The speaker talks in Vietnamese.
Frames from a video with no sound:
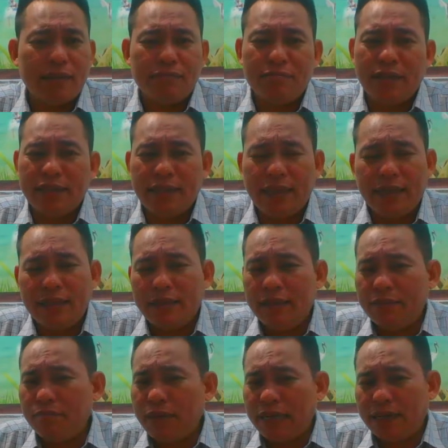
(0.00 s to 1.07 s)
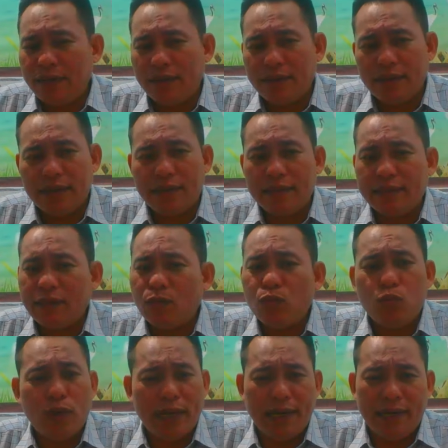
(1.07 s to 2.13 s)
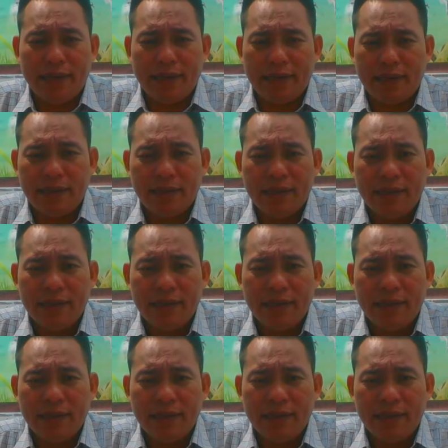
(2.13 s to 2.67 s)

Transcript: khóc mà nhìn nước mắt gọi là nó trong quê vậy